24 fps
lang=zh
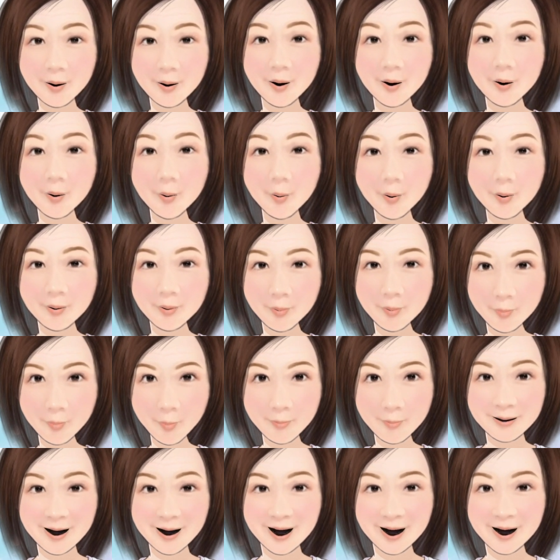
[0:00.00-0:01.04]
所以从中
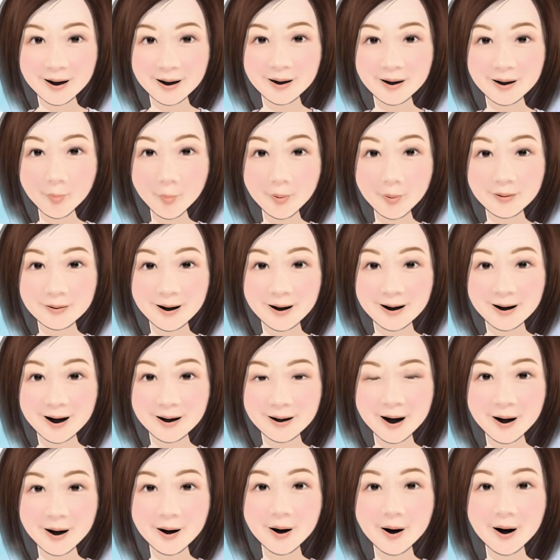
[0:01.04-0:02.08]
班开始，我就带他
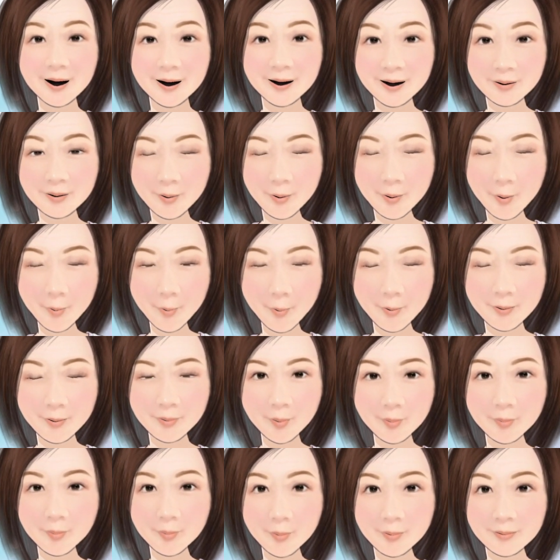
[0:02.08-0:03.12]
到眼球运
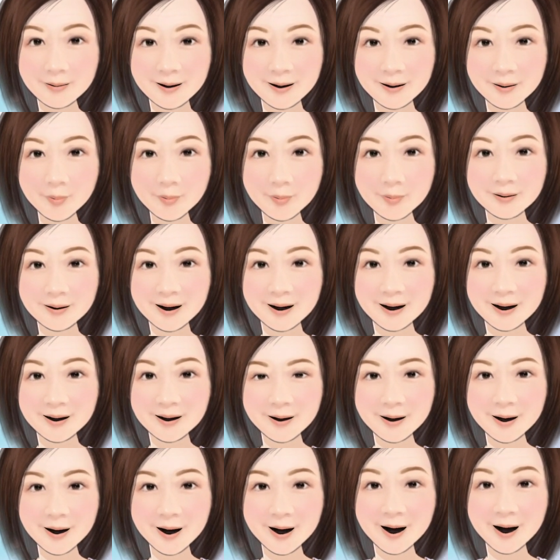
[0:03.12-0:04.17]
动训练中心，
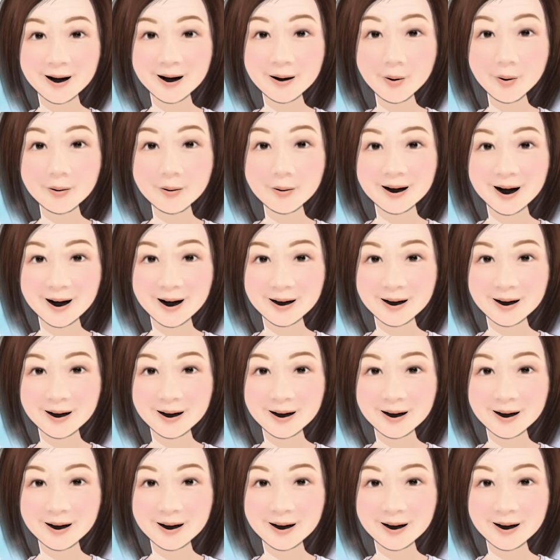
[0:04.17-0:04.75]
一周三